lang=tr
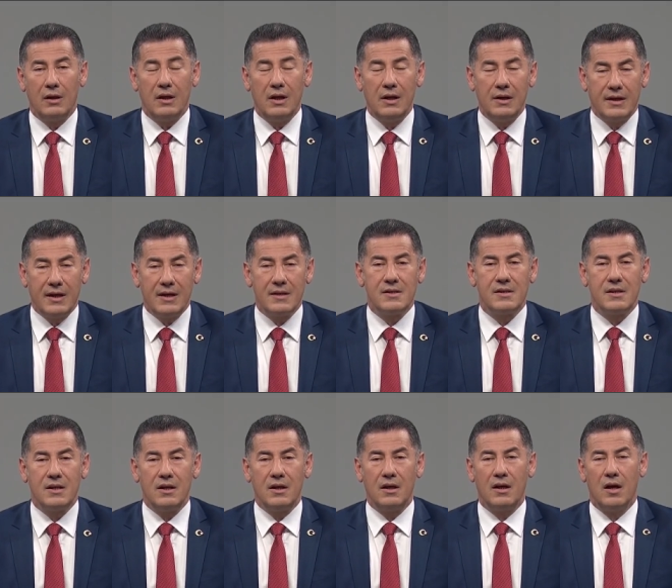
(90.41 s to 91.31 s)

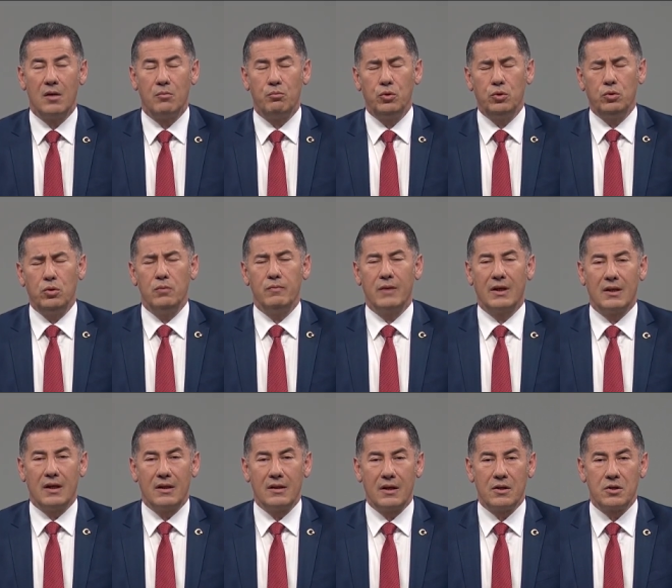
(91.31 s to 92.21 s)
ilkesi bütün
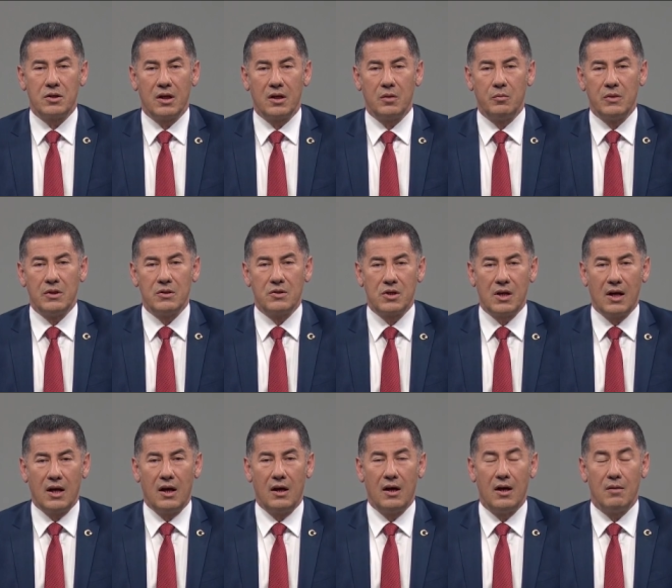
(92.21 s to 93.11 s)

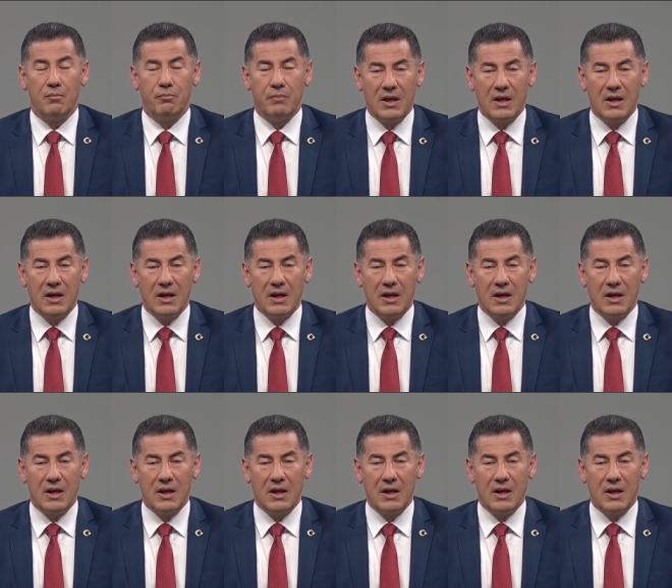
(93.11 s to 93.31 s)
vatandaşlarımızca